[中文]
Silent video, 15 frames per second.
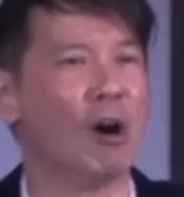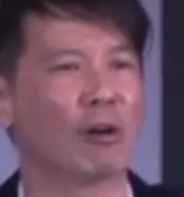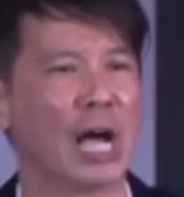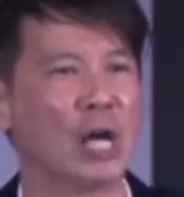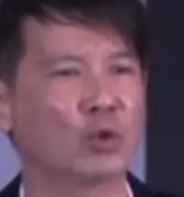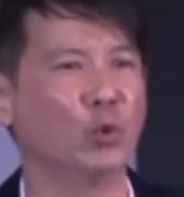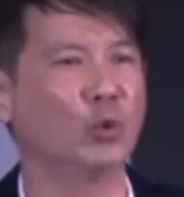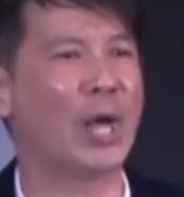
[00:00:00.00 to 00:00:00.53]
实让
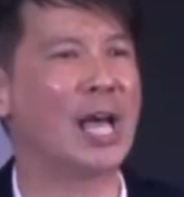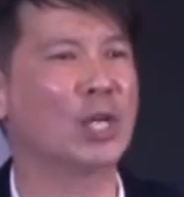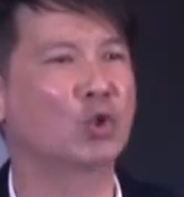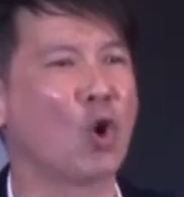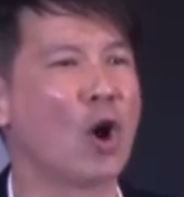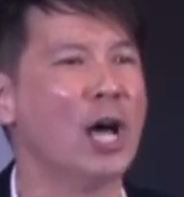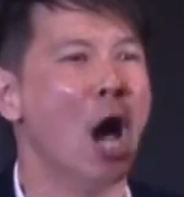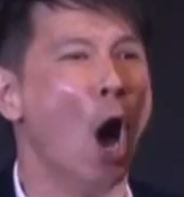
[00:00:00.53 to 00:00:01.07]
我告诉大家
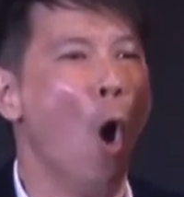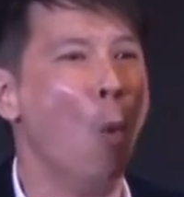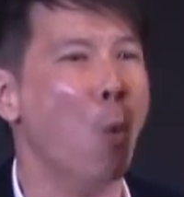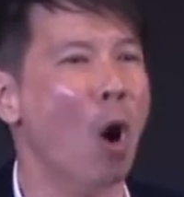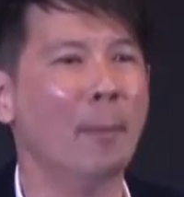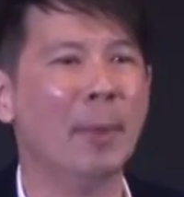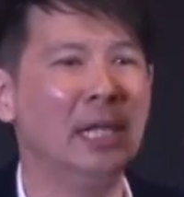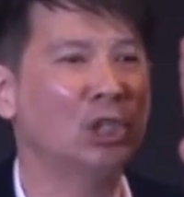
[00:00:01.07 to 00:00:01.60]
说，
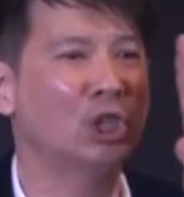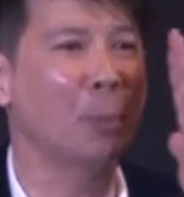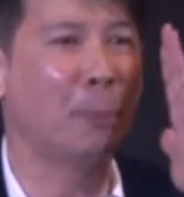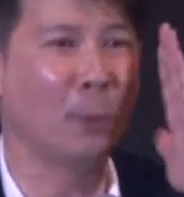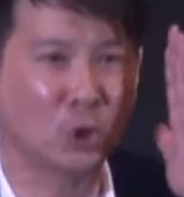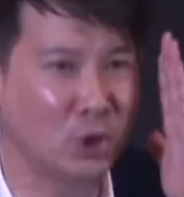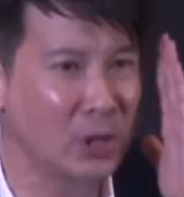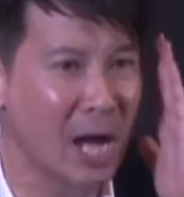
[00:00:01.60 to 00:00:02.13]
我们
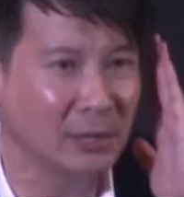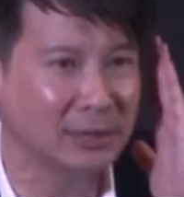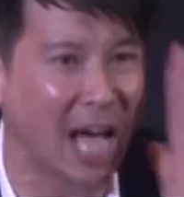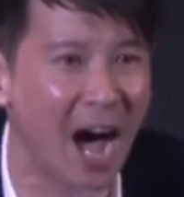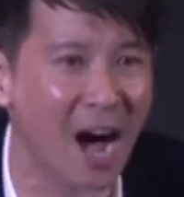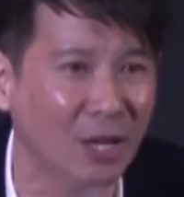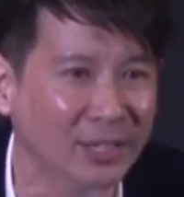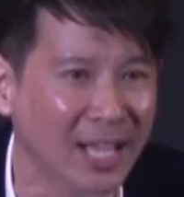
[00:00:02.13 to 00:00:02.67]
是不需要
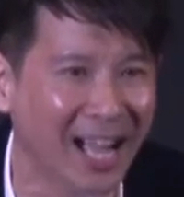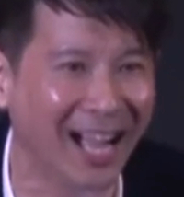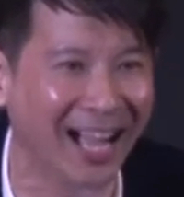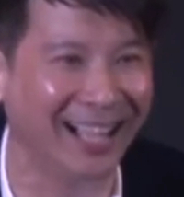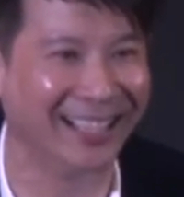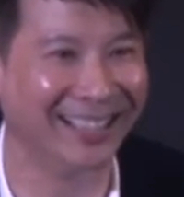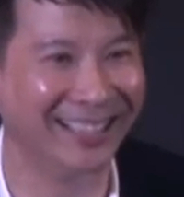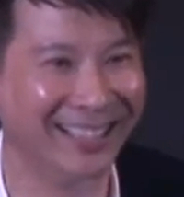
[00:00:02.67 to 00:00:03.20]
逃
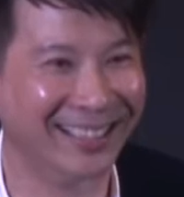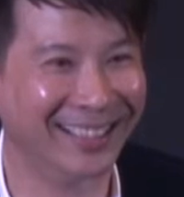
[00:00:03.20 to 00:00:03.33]
的，